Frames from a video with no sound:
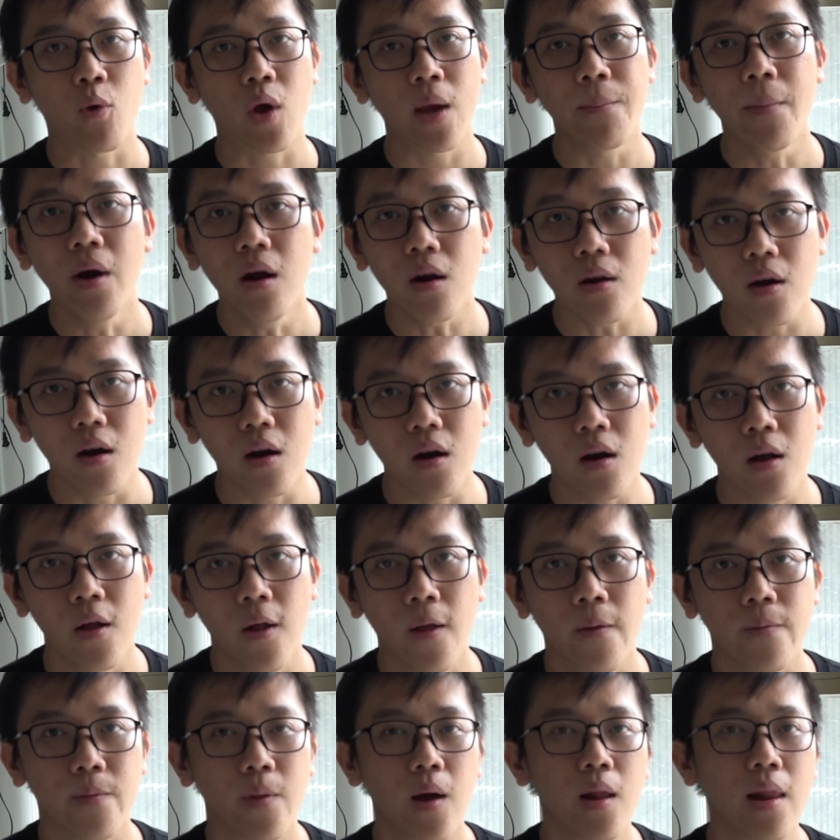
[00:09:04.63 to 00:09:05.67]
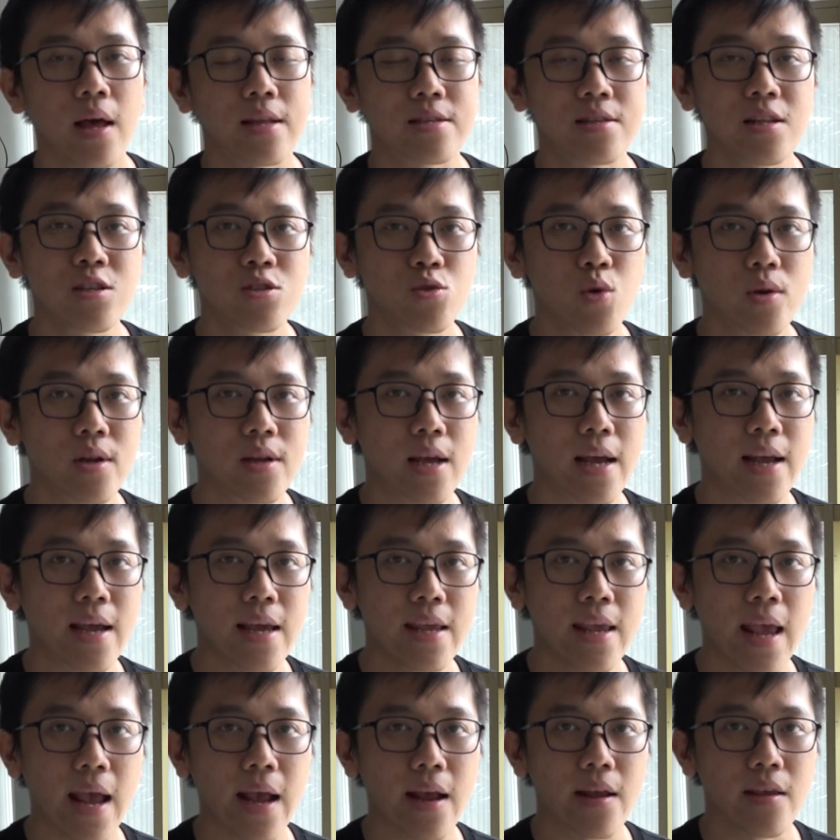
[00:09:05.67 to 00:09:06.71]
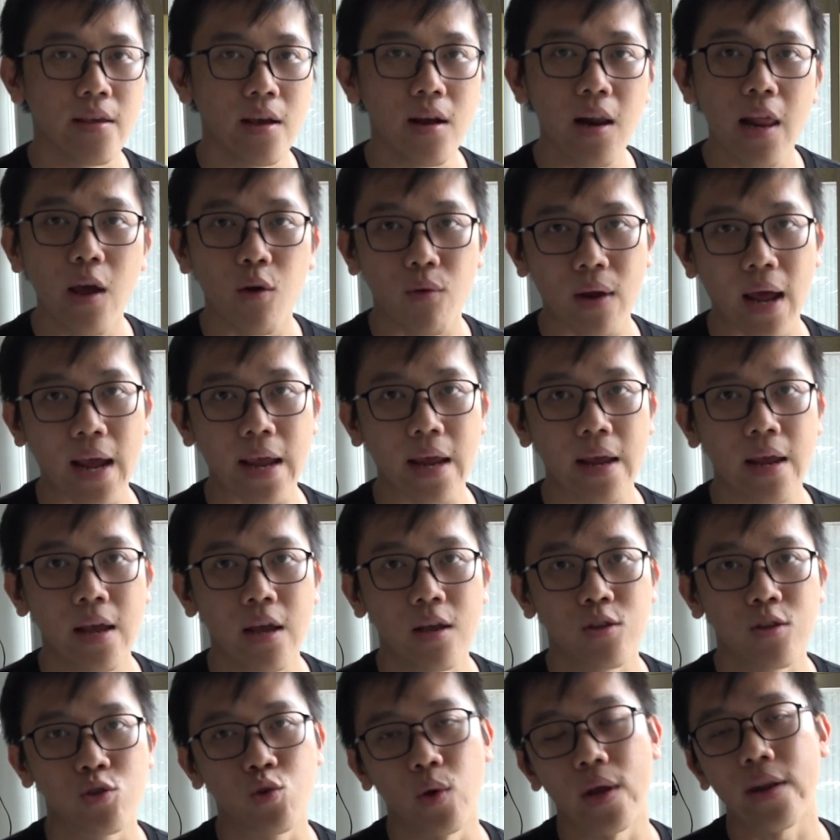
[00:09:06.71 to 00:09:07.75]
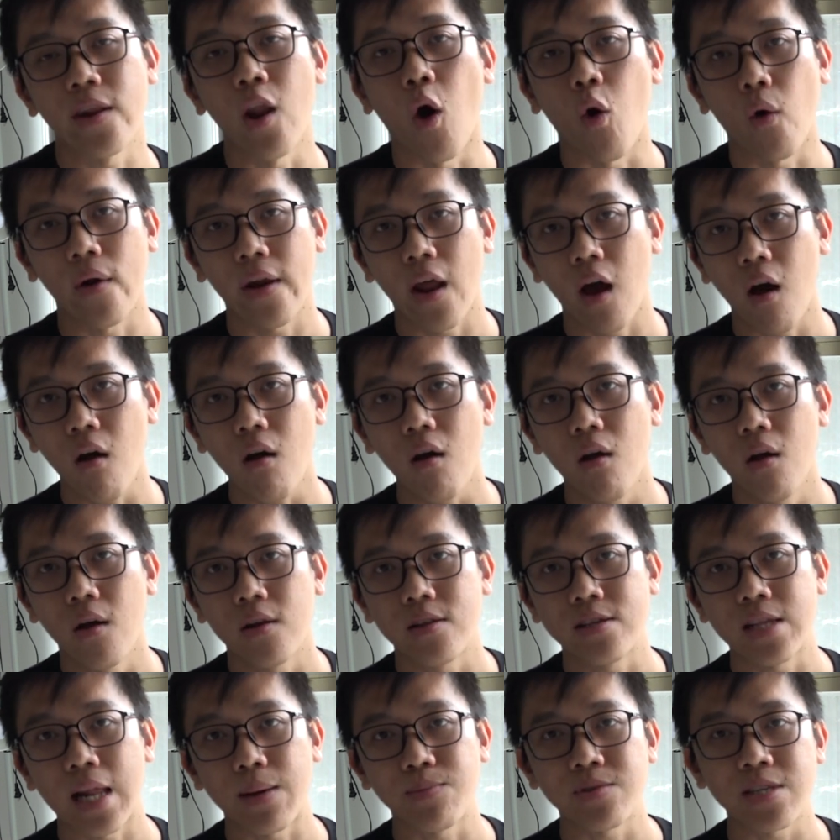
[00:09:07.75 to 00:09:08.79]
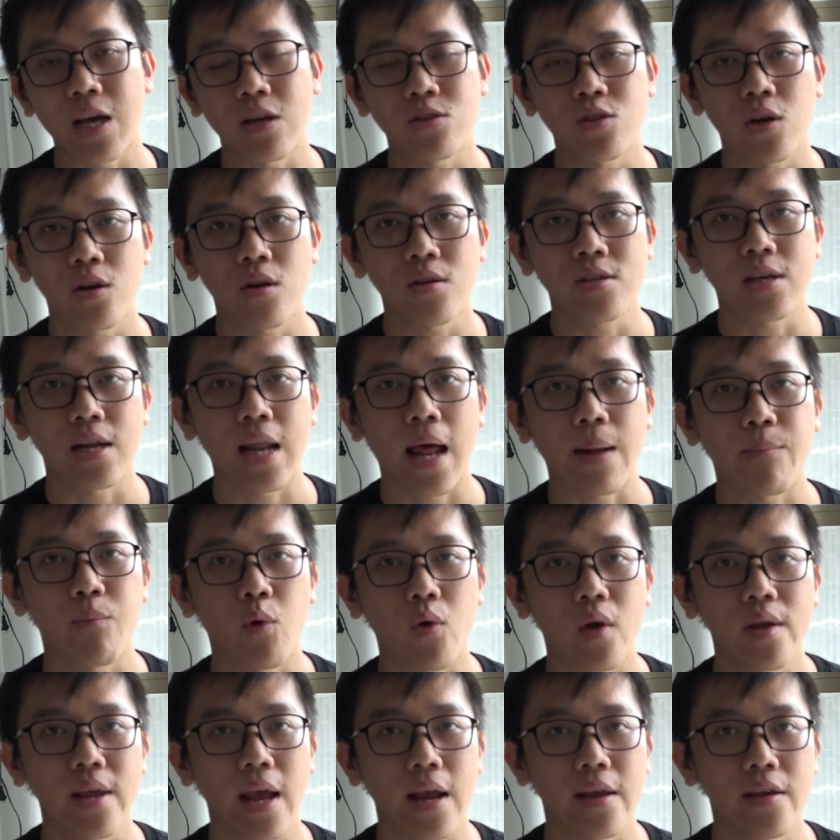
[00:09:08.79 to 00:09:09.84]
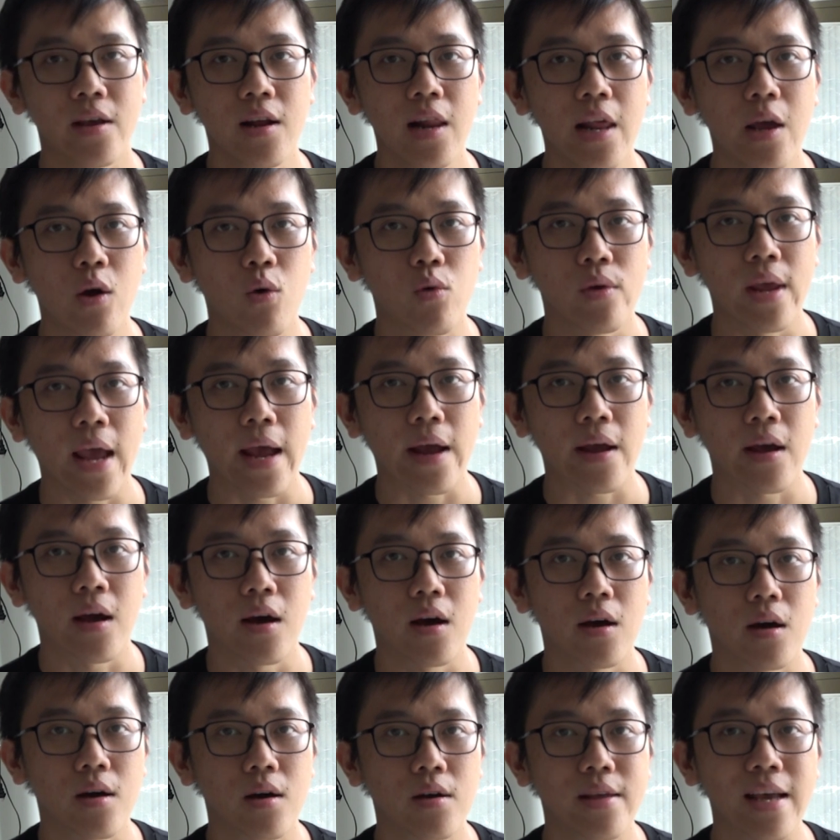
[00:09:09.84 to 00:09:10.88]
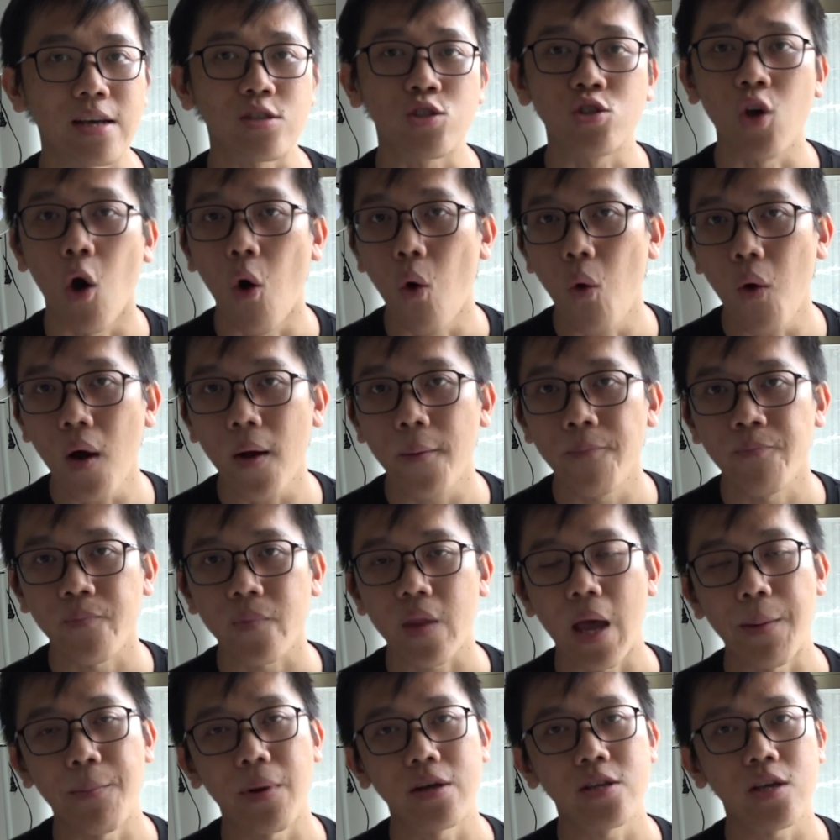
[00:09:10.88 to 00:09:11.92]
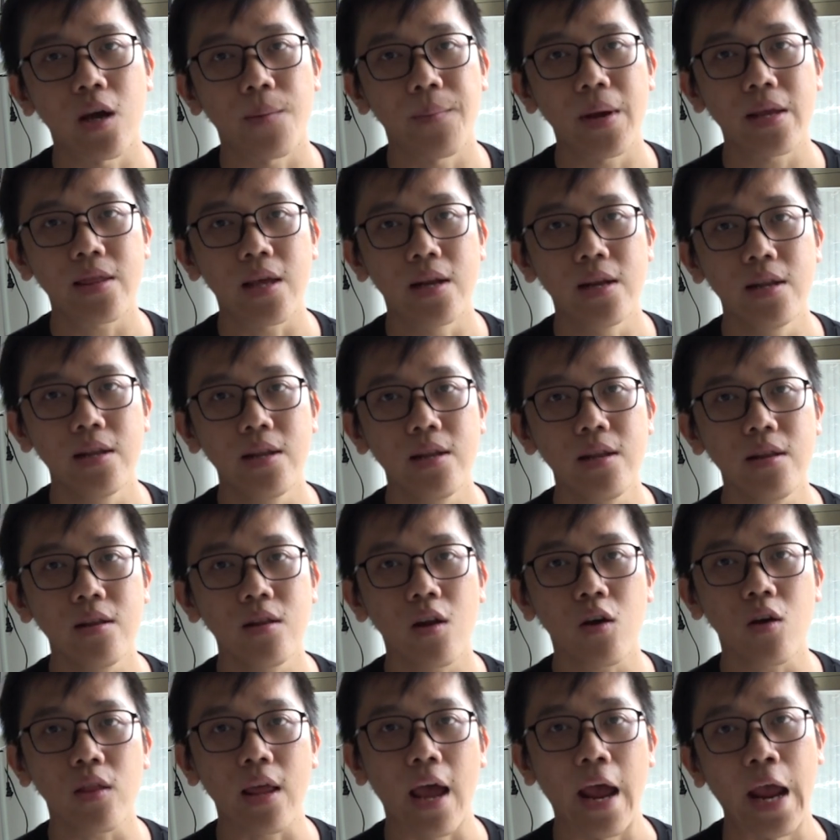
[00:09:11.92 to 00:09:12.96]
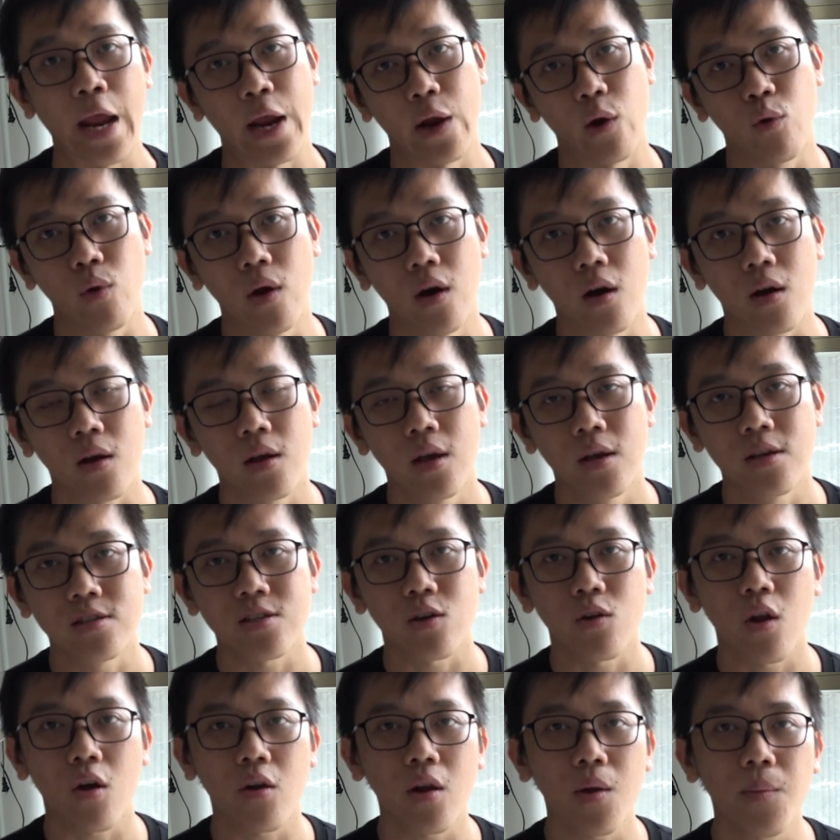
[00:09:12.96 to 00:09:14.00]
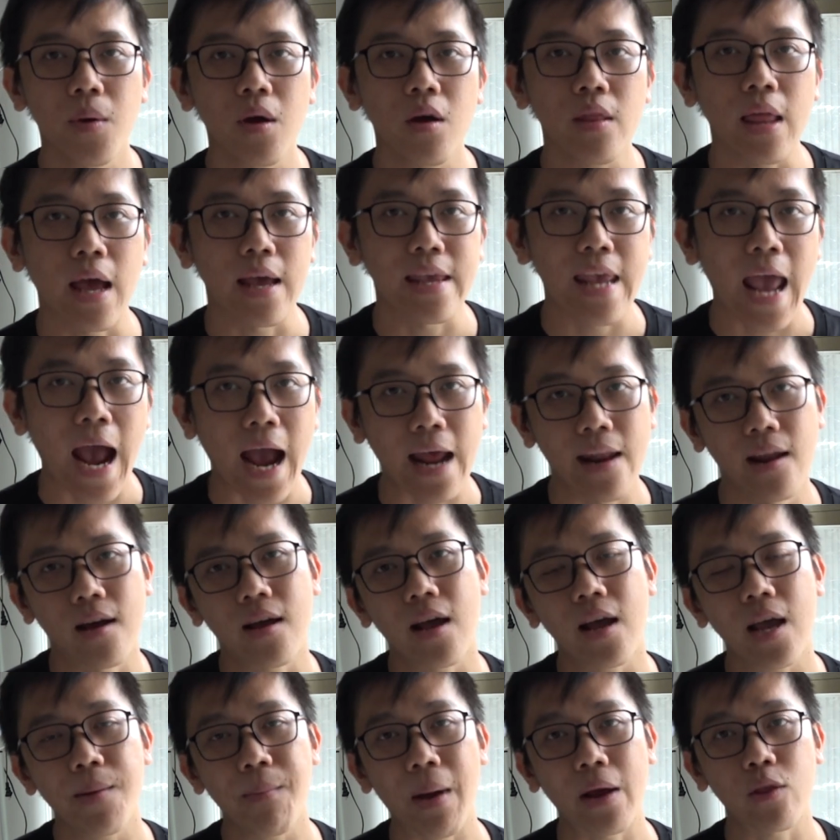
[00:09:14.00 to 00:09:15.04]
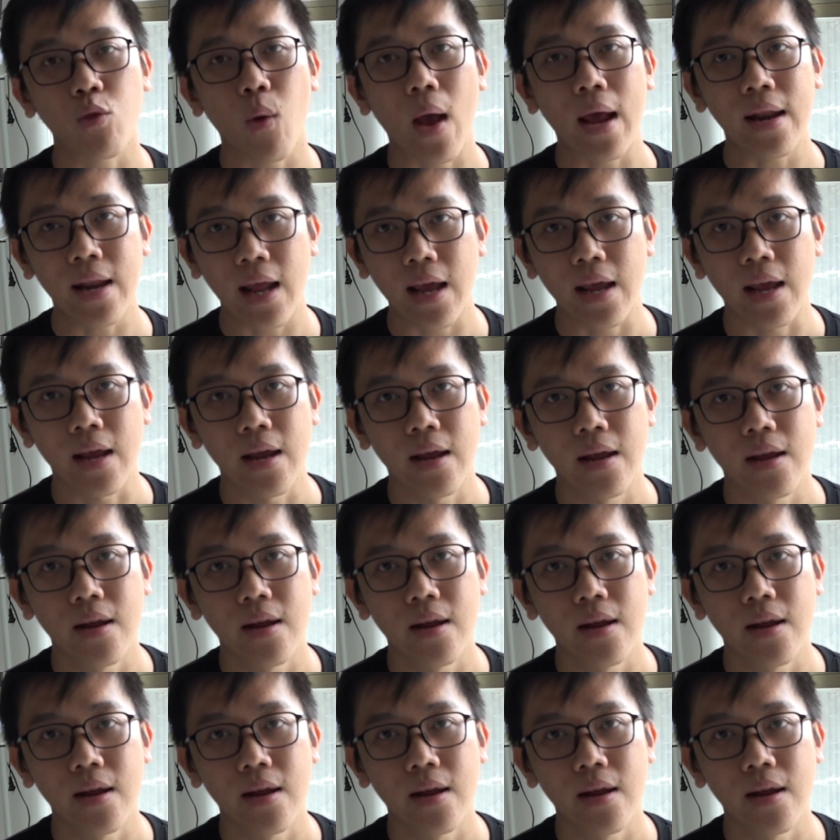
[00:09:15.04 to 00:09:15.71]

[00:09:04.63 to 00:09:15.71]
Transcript: một cái bước nữa đó là trích xuất các cái dạng dữ liệu này chuyển đổi nó làm sao cho nó trở thành một cái dạng dữ liệu dạng uh, dạng số á, để mà cho máy tính nó có thể hiểu được sau đó nó mới có thể giải được các cái bài toán này